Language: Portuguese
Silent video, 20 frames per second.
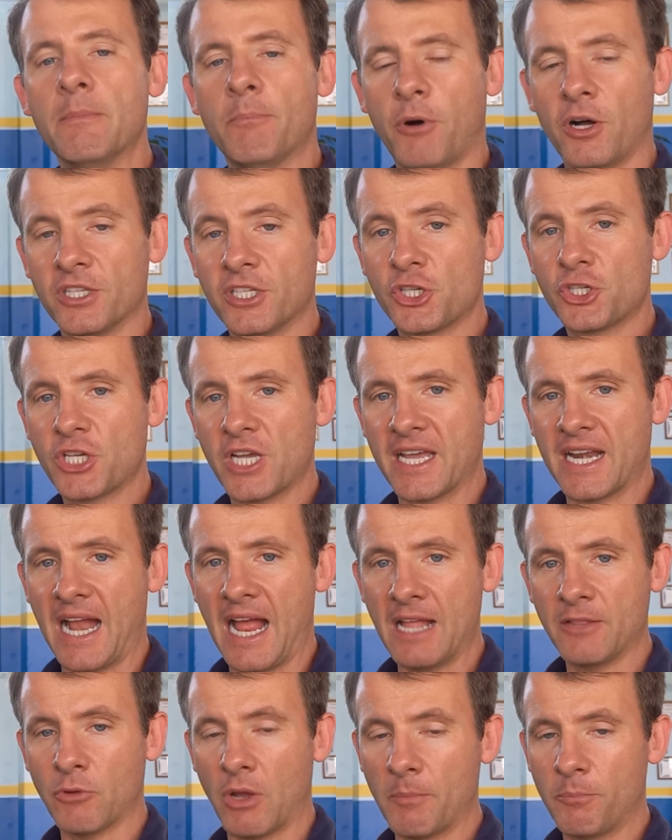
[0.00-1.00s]
pode
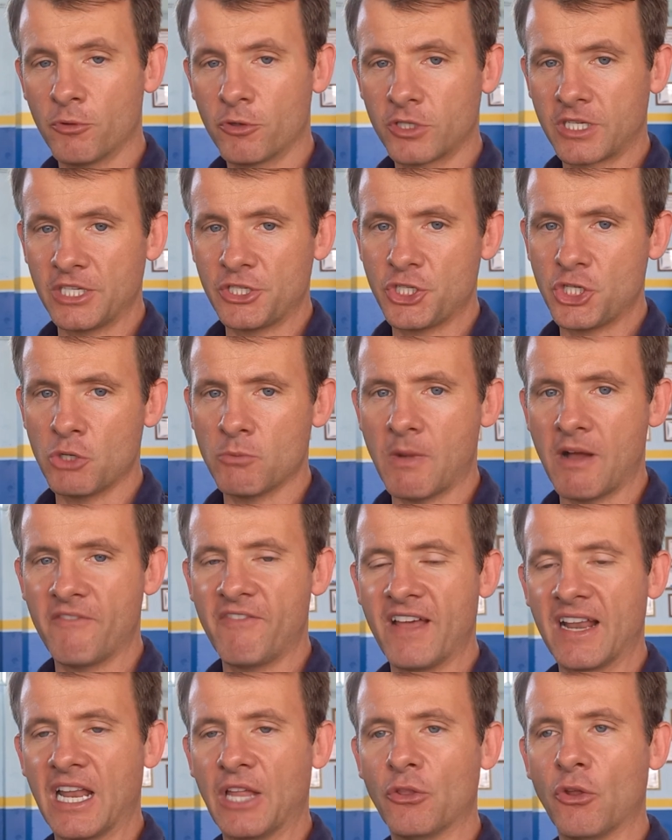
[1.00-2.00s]
gerar, não é porque tinha uma
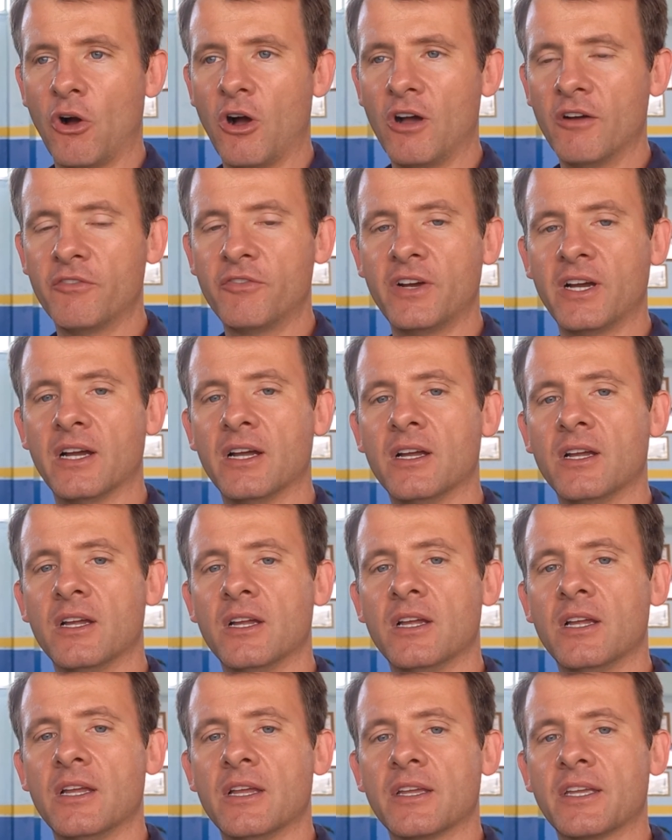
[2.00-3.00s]
vela nova
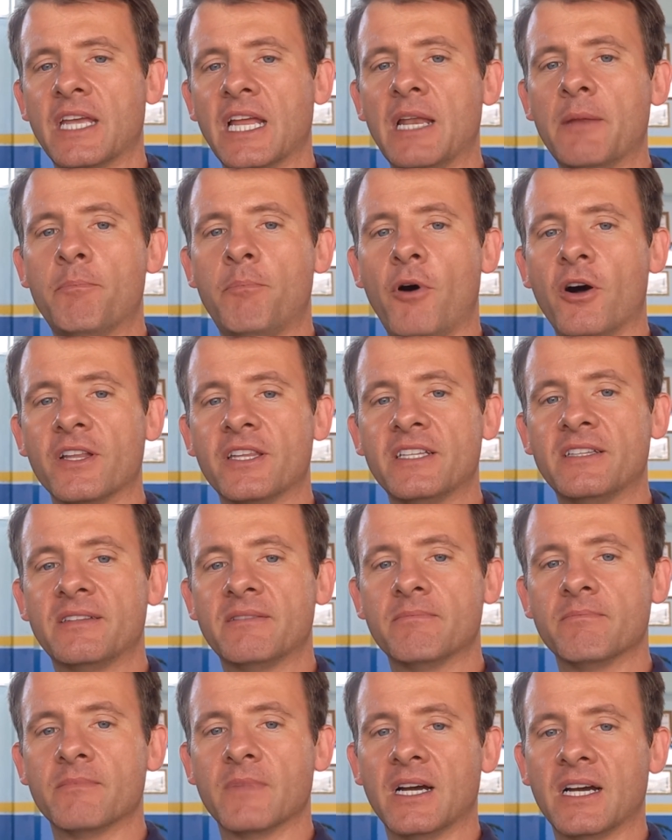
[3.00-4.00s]
que ele pode uh,
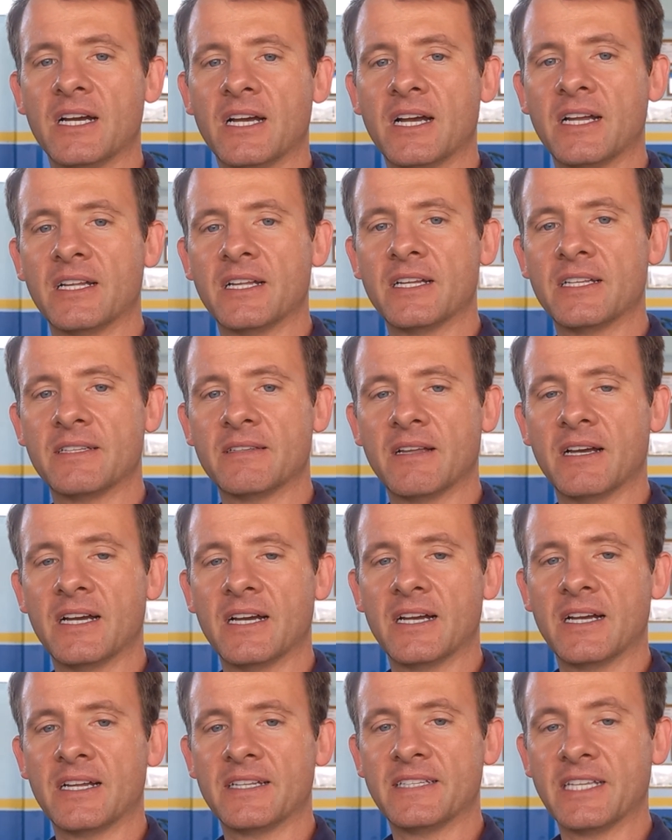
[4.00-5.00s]

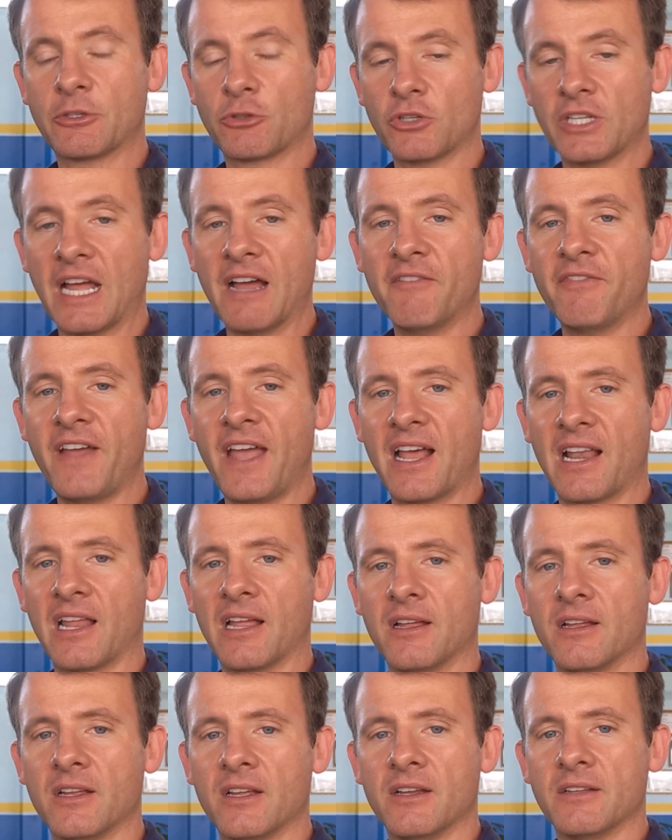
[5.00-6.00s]
uh, detonar a
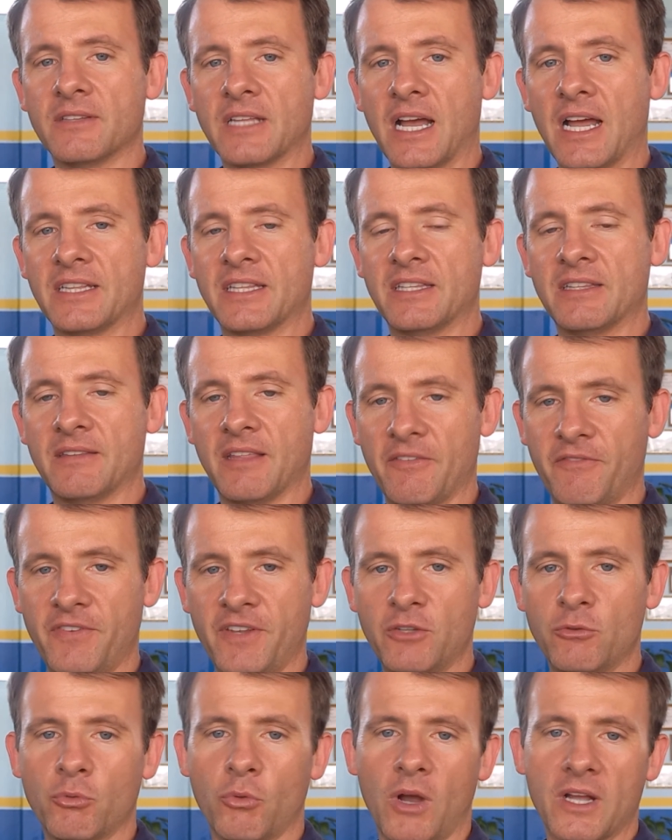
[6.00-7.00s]
vela tá?
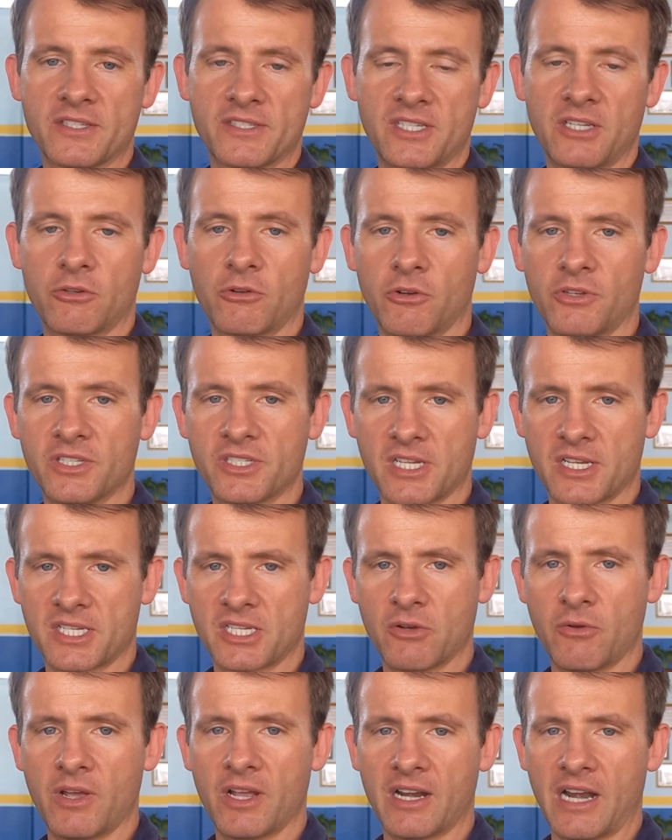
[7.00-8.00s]
devido à
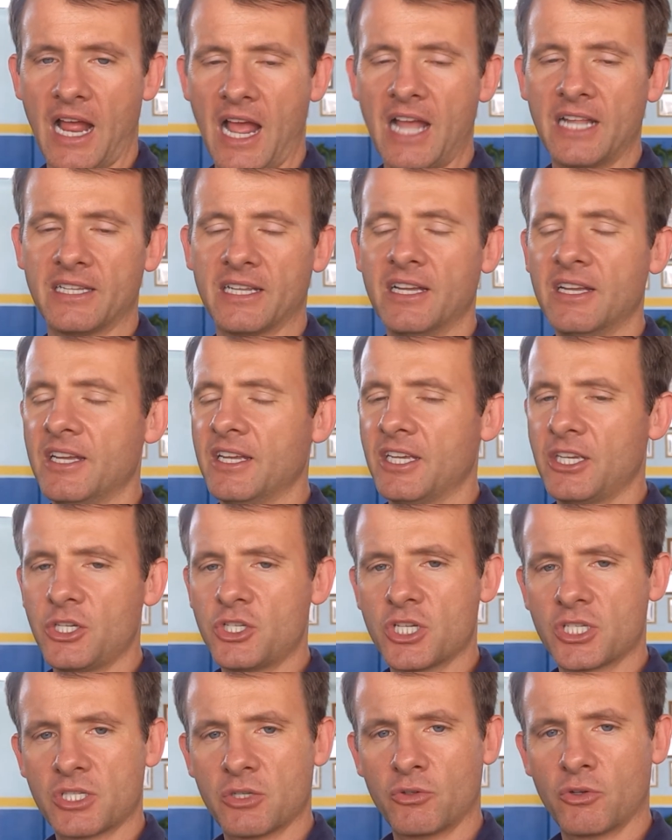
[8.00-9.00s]
sincronização errada,
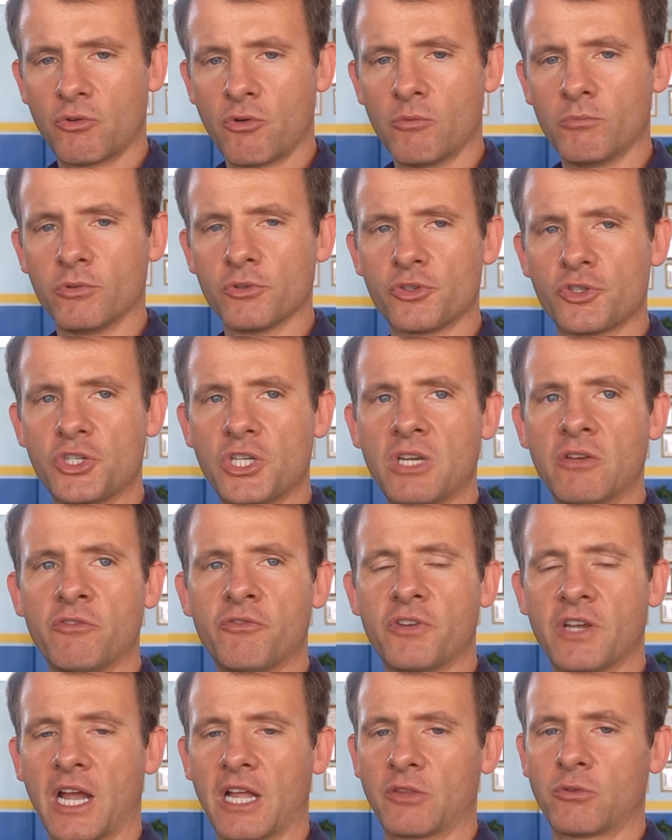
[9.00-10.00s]
injeção de
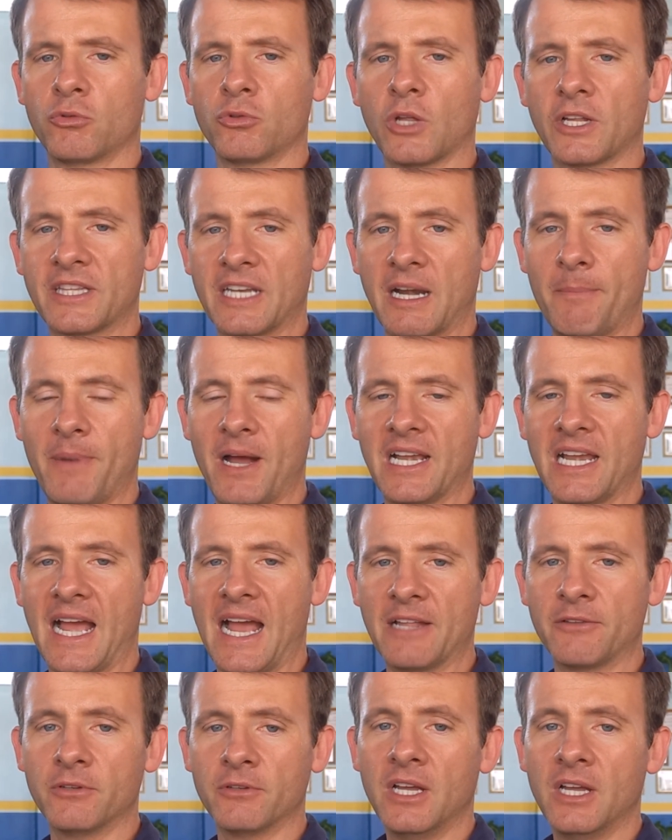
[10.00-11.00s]
combustível, fica tudo
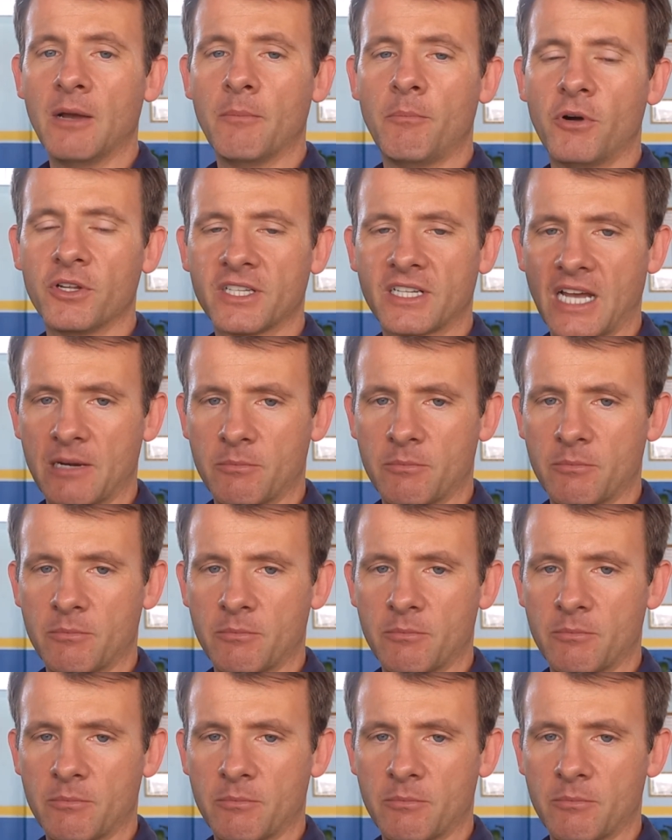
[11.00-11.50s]
atrapalhado, pode